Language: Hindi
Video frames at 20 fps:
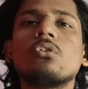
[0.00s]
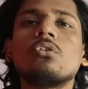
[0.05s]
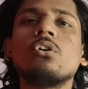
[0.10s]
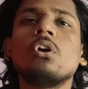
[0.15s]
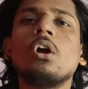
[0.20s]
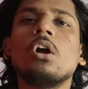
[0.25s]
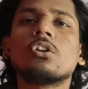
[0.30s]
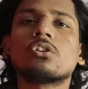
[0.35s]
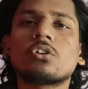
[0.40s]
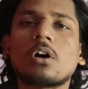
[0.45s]
हो
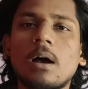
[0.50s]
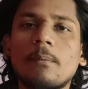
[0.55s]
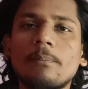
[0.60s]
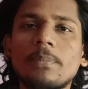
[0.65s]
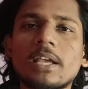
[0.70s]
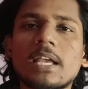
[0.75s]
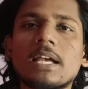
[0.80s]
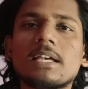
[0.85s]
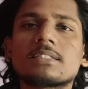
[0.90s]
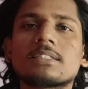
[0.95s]
तो
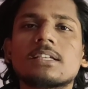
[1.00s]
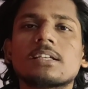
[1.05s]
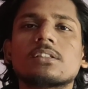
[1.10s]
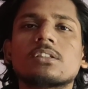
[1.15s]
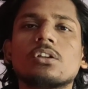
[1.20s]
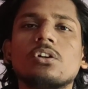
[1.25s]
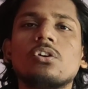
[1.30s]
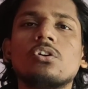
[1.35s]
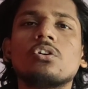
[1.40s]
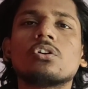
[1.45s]
आप ये कह
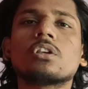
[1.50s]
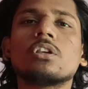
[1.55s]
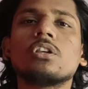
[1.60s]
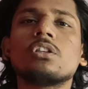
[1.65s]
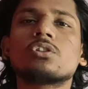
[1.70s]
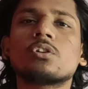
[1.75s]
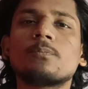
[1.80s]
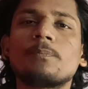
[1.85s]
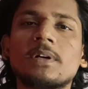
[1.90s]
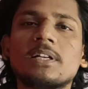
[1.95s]
सकते हो कि
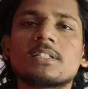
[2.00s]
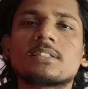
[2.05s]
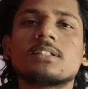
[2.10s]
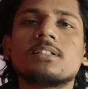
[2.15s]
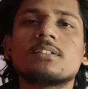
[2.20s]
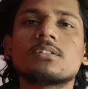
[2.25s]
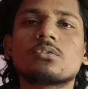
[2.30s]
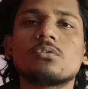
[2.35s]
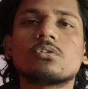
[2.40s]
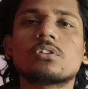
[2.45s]
जो
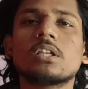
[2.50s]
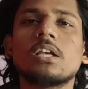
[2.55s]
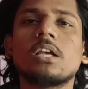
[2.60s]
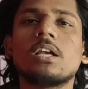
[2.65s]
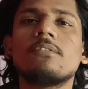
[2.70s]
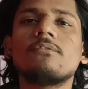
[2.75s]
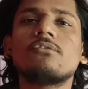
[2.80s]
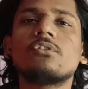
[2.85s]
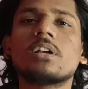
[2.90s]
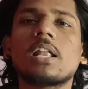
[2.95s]
पर्सन होते
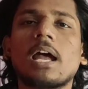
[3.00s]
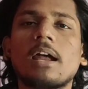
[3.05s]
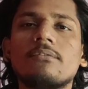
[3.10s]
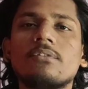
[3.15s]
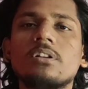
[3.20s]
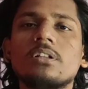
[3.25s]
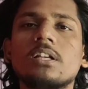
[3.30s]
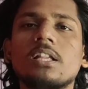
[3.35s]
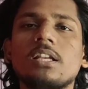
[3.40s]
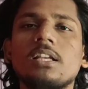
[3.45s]
हैं वो
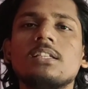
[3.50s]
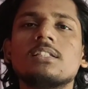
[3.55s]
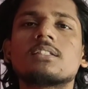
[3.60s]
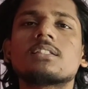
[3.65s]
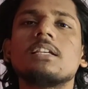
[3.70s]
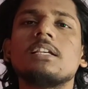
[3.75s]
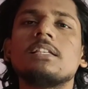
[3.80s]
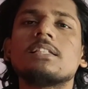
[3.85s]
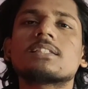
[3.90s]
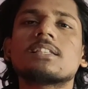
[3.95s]

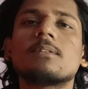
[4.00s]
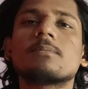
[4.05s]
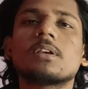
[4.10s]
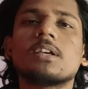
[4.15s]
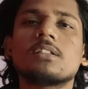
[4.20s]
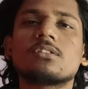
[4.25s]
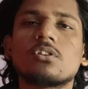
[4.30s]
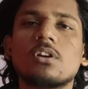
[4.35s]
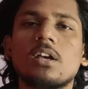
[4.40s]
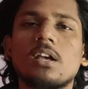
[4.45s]
डायबिटीज इन सब
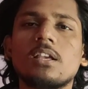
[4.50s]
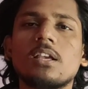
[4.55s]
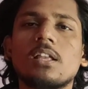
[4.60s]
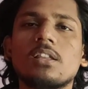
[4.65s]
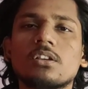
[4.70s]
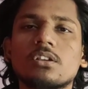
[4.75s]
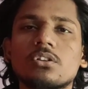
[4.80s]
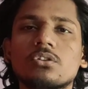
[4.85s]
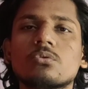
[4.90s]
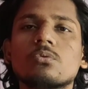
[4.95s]
के जो है
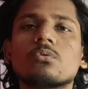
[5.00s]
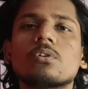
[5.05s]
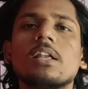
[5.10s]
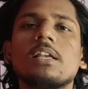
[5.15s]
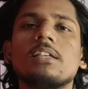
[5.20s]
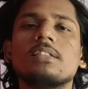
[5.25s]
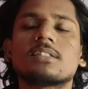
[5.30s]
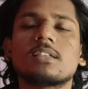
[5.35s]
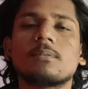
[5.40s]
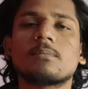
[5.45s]
यानी कि शुगर
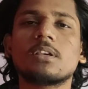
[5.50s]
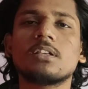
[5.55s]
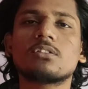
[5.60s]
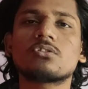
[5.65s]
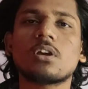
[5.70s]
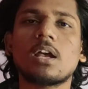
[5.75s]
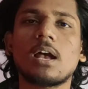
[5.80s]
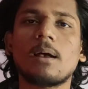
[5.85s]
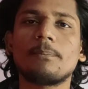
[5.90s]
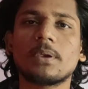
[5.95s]
इन सब की
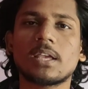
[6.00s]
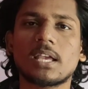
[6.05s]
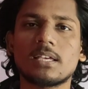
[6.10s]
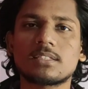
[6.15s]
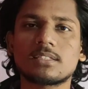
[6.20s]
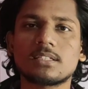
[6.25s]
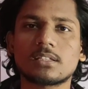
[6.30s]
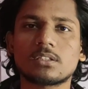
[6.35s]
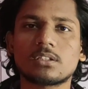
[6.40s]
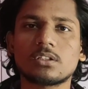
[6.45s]
जो है आप ये कह
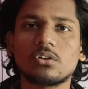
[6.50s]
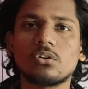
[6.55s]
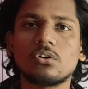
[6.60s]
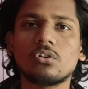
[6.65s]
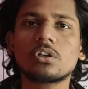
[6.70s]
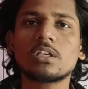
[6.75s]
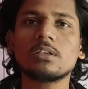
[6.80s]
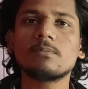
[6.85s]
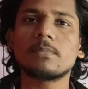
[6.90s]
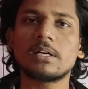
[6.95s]
सकते
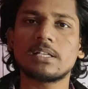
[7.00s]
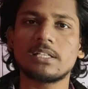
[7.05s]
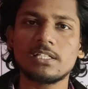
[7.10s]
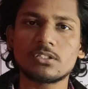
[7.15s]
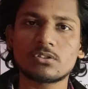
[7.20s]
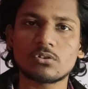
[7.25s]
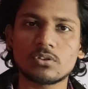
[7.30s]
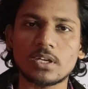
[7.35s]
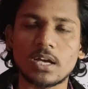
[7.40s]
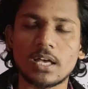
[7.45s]
हो कि
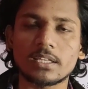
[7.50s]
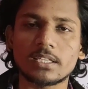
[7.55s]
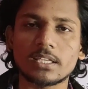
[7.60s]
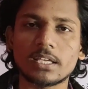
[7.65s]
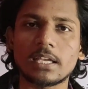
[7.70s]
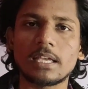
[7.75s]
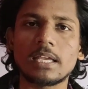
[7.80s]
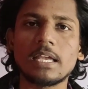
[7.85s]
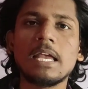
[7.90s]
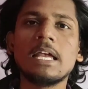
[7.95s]
मरीज हो जाते
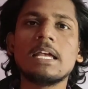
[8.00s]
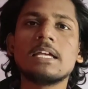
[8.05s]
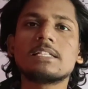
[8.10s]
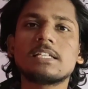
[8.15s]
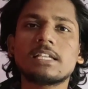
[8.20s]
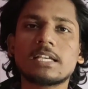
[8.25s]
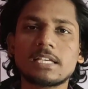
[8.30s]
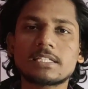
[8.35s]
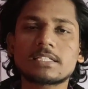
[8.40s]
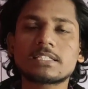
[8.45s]
हैं
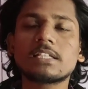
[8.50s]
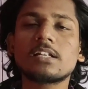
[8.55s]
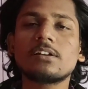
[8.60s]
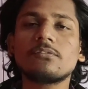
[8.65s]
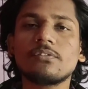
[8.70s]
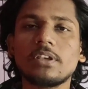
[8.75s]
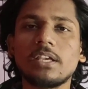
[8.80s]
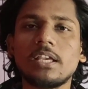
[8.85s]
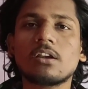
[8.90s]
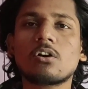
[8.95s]
ठीक है
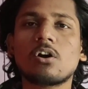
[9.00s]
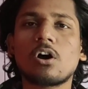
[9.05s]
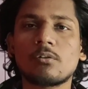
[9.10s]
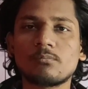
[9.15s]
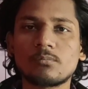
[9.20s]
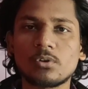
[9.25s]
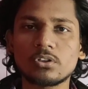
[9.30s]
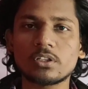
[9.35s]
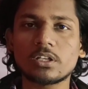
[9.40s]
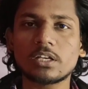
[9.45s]
सिर्फ एक
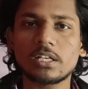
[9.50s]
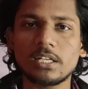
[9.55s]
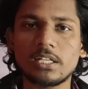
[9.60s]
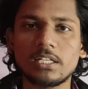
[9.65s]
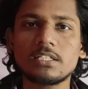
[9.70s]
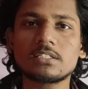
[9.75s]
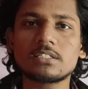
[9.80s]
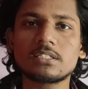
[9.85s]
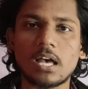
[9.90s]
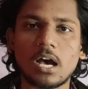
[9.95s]
हार्मोन का
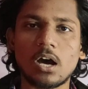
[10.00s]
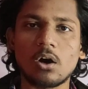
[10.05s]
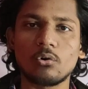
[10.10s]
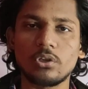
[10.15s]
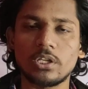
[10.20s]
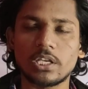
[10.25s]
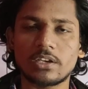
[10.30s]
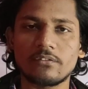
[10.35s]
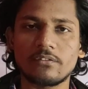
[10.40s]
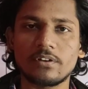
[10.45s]
रिलीज ना
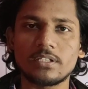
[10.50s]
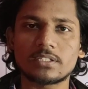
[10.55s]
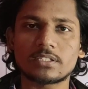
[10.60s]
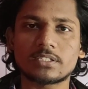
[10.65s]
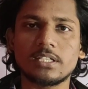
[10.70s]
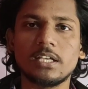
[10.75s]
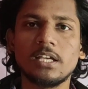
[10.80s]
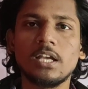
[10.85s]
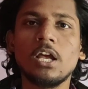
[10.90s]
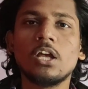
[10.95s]
होने की वजह
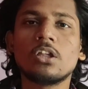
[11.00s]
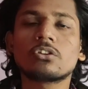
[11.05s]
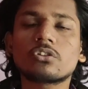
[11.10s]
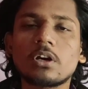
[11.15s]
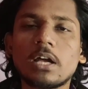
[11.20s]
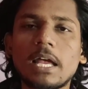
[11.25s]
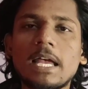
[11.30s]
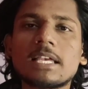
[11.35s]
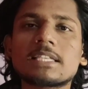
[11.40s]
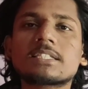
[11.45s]
से तो
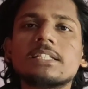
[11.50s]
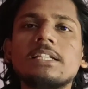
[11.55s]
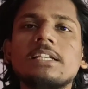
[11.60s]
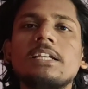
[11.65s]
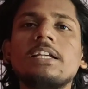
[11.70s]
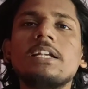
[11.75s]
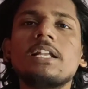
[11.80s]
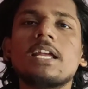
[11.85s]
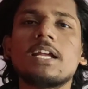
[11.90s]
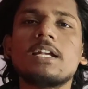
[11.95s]
ऐसे
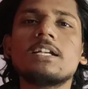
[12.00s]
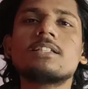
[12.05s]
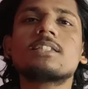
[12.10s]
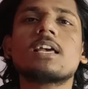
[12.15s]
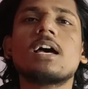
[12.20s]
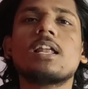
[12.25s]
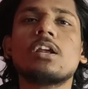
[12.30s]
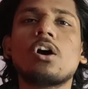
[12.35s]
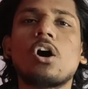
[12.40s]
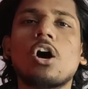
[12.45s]
ही ढेर
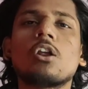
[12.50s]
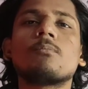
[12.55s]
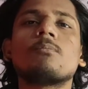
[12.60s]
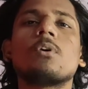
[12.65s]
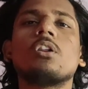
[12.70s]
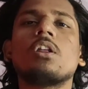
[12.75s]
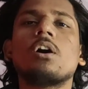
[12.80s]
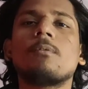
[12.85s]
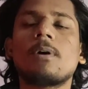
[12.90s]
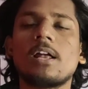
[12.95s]
सारे
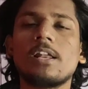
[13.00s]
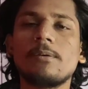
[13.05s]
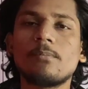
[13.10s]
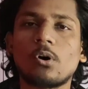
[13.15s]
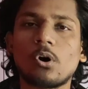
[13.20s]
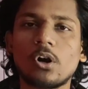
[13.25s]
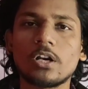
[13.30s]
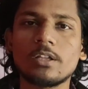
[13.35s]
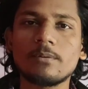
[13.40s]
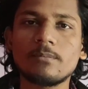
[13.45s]
हार्मोन हमारी
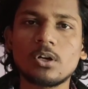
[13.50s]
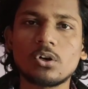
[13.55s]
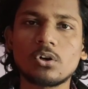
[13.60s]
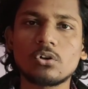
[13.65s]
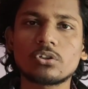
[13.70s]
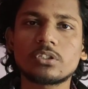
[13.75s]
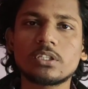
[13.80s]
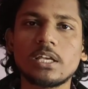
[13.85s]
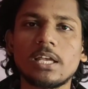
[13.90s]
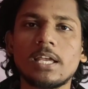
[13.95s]
बॉडी में
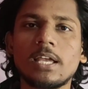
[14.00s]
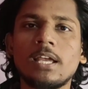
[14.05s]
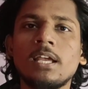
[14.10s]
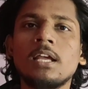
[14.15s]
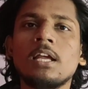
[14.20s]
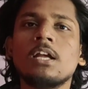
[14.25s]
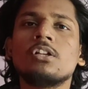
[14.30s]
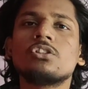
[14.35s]
होते हैं